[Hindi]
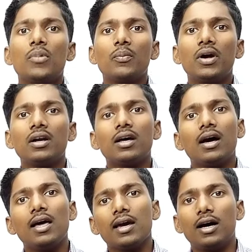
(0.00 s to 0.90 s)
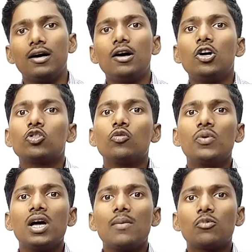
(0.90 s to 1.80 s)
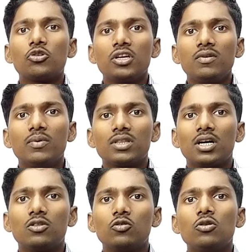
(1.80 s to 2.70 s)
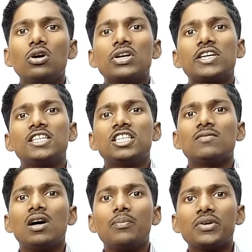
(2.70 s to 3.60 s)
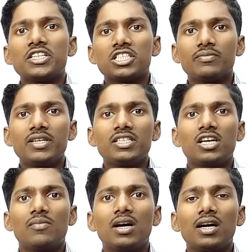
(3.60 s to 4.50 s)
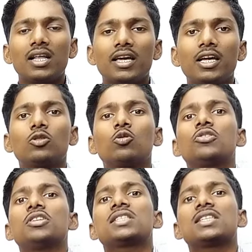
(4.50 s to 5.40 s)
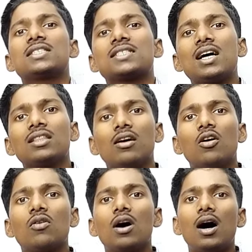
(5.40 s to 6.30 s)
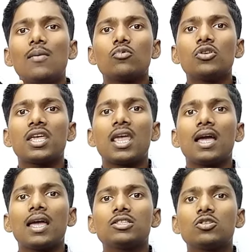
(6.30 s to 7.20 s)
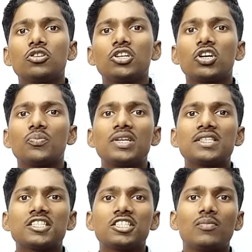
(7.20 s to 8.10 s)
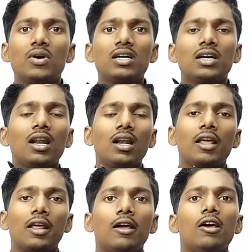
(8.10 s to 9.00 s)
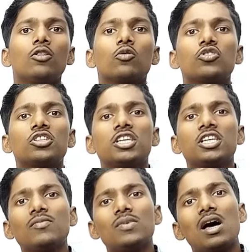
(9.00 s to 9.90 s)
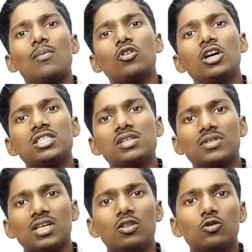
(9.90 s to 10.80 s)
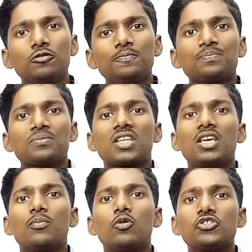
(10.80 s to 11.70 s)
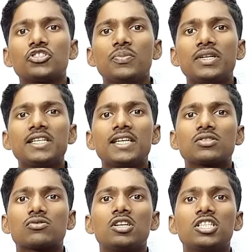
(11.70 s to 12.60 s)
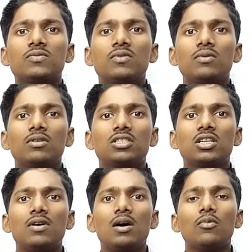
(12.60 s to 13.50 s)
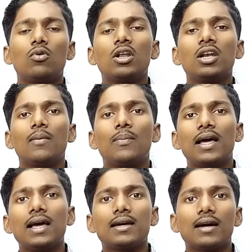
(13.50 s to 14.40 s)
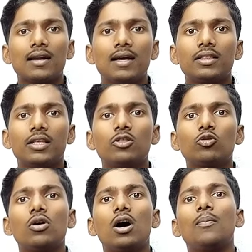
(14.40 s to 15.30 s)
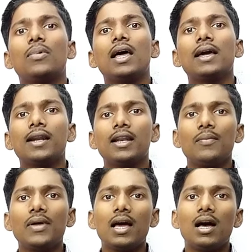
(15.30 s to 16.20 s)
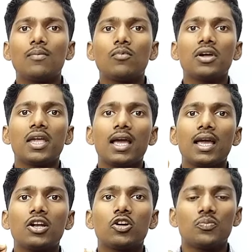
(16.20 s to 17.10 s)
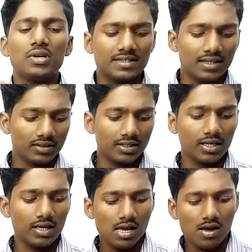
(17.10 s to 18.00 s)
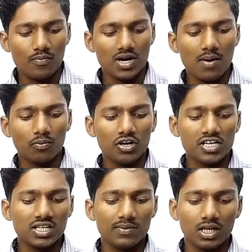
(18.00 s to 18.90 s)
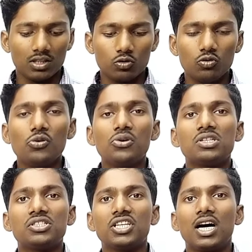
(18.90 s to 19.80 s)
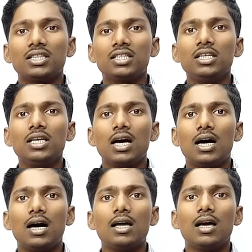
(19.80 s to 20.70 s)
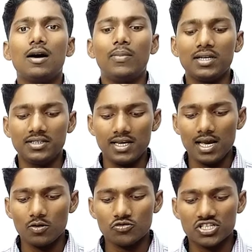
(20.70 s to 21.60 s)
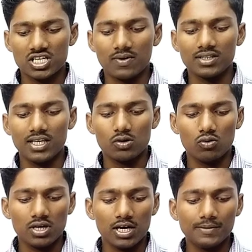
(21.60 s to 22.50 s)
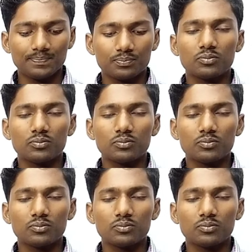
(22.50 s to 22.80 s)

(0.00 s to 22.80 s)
पेमेंट आएगा तो मैं आपको ये भी बता दूं कि जब आप रिसीविंग जमा करेंगे तो इसके साथ और आपको क्या क्या ज़रूरी डॉक्यूमेंट्स जमा करने हैं तो जैसे कि मैं आपको यहाँ से बता दूँ कि पोस्ट मेट्रिक स्कॉलरशिप जब आप ऑनलाइन अप्लाई कर रहे थे तो अप्लाई करने में आपको क्या क्या डॉक्यूमेंट्स लगते हैं मैं आपको यहाँ से बता दूँ जाति आय आवासीय उसके बाद एक हो गया